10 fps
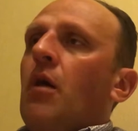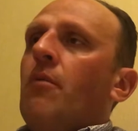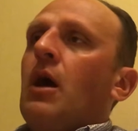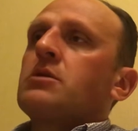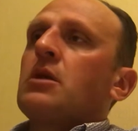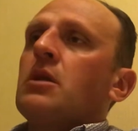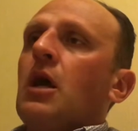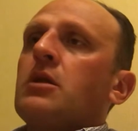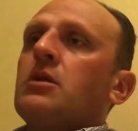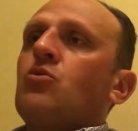mağazanın
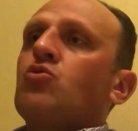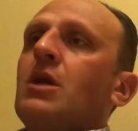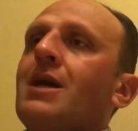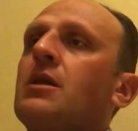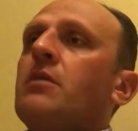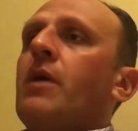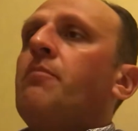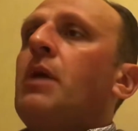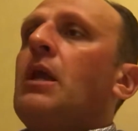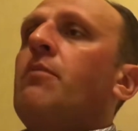altını üstüne
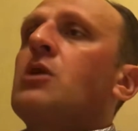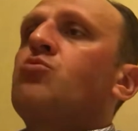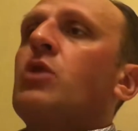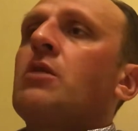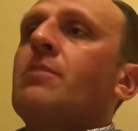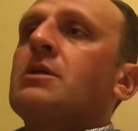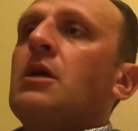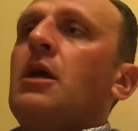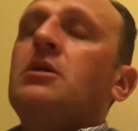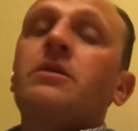getirmeye beni mecbur
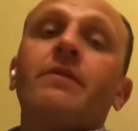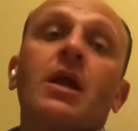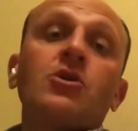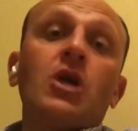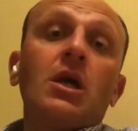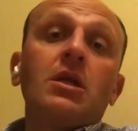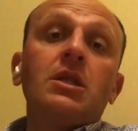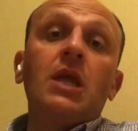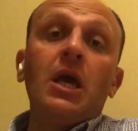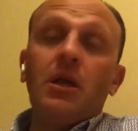etmesine izin verecek
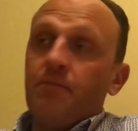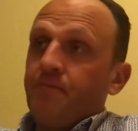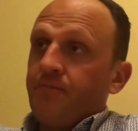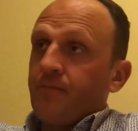değilim.